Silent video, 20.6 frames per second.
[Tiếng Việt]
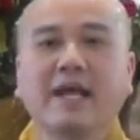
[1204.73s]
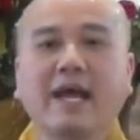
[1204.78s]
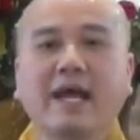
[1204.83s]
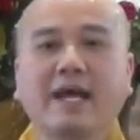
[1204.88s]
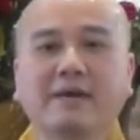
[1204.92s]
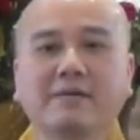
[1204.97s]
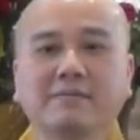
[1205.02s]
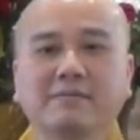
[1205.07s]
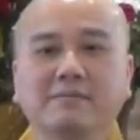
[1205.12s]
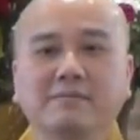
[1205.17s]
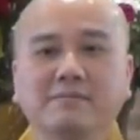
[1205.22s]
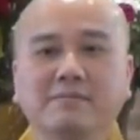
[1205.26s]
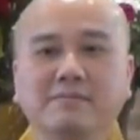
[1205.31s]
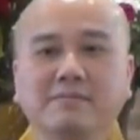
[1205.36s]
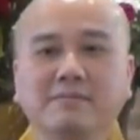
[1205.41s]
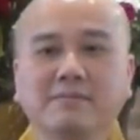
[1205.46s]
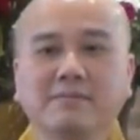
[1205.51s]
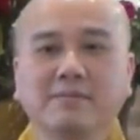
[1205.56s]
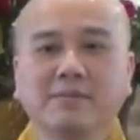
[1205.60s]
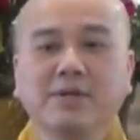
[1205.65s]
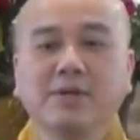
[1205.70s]
đàn
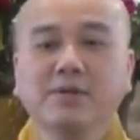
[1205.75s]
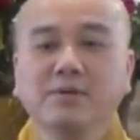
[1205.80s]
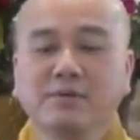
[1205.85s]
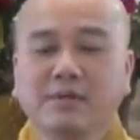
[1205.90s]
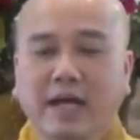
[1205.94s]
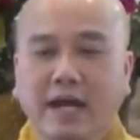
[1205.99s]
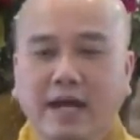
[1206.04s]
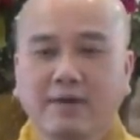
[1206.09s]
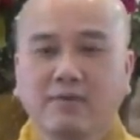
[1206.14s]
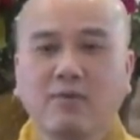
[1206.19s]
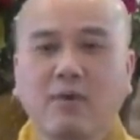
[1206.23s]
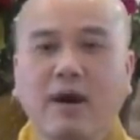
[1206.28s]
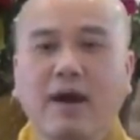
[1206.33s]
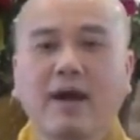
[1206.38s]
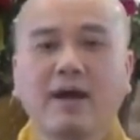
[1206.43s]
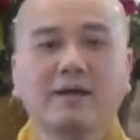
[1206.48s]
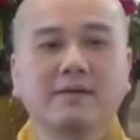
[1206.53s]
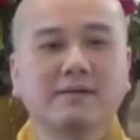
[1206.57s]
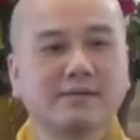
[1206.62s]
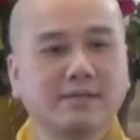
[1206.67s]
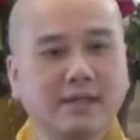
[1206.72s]
nếu căng
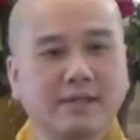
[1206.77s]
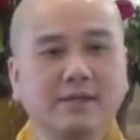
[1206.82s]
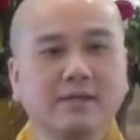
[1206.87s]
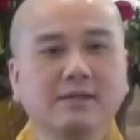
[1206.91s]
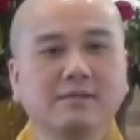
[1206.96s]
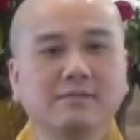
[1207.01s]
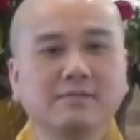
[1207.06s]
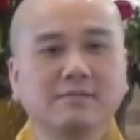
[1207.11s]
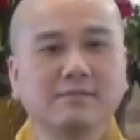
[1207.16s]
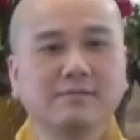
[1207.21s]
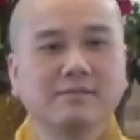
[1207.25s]
quá sẽ đứt